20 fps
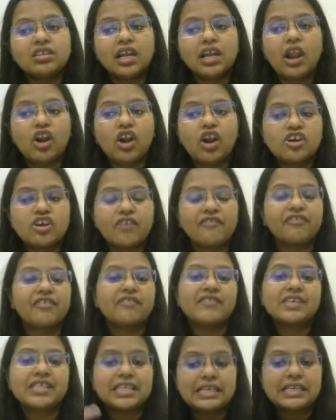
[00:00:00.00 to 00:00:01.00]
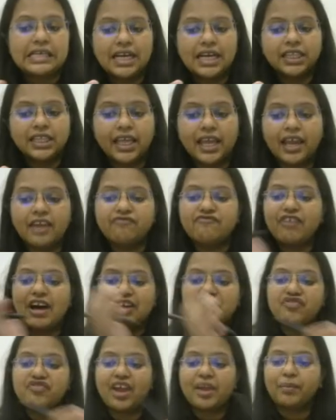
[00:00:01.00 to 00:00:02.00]
एंड लॉट्स ऑफ रिविज़न करते हैं
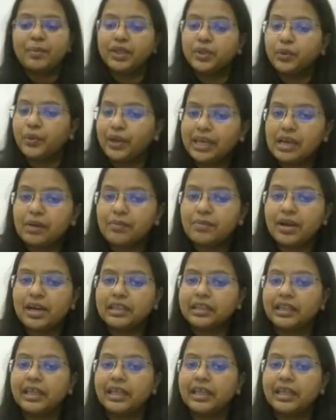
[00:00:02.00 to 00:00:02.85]
फास्ट ट्रैक में थोड़ी कम करते